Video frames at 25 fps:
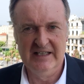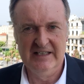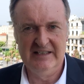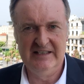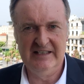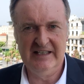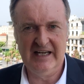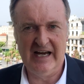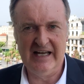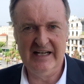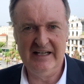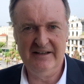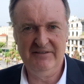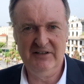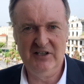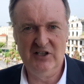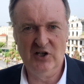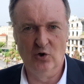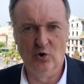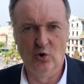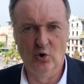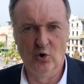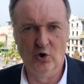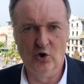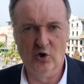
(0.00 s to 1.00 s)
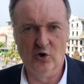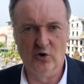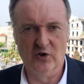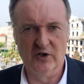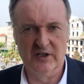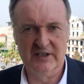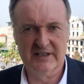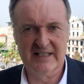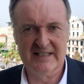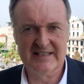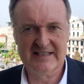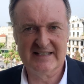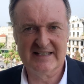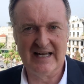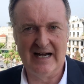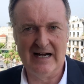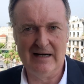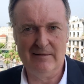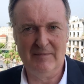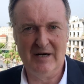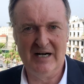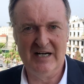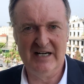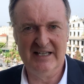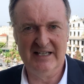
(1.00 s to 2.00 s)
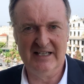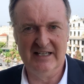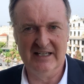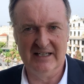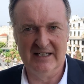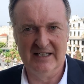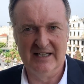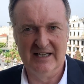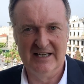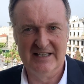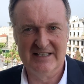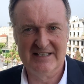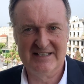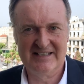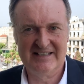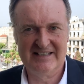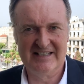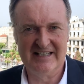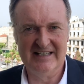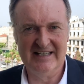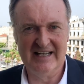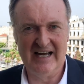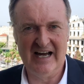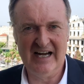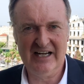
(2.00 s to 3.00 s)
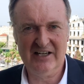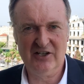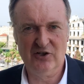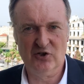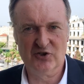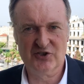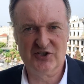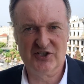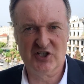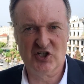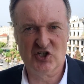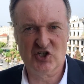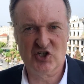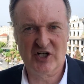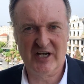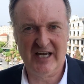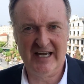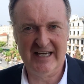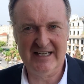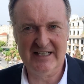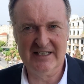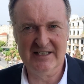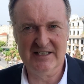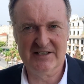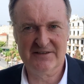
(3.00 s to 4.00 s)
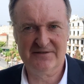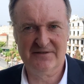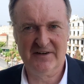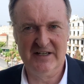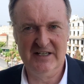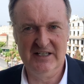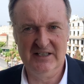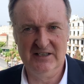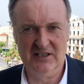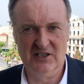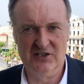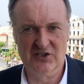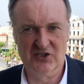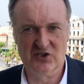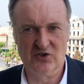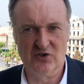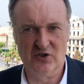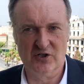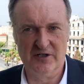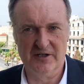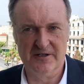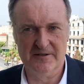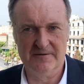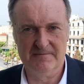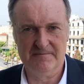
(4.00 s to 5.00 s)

die eine Wiederholung des damaligen Szenarios des Schreckens verhindern sollen.